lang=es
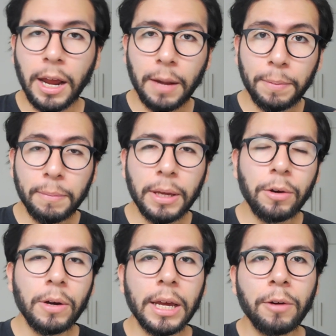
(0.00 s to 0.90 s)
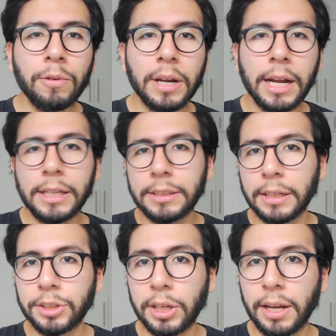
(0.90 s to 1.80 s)
El primero era un
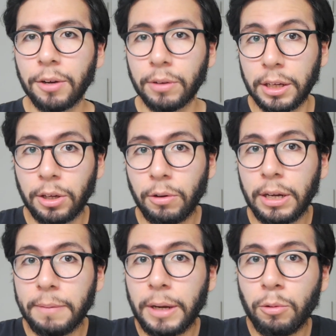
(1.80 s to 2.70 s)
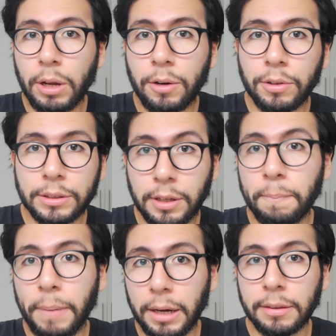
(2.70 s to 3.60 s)
realista chileno que llegó a Lima luego de
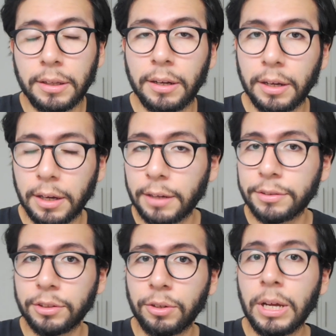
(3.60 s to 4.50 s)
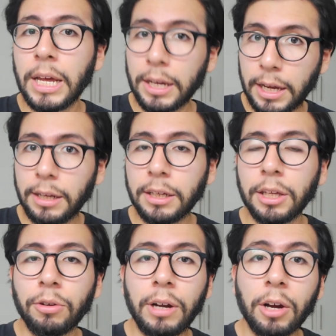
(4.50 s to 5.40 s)
ser parte del ejército que
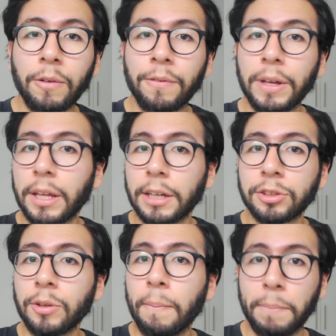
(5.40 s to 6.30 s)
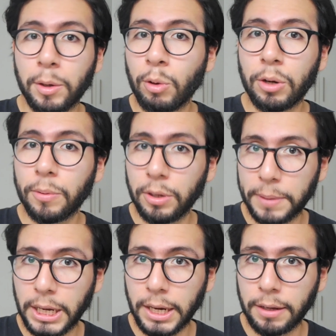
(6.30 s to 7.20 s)
liquidó la Confederación
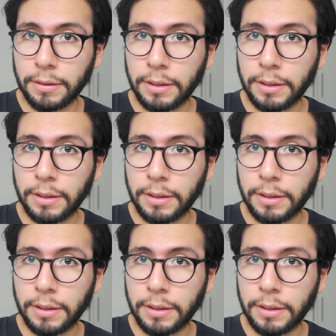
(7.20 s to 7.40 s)
Peruano-Boliviana.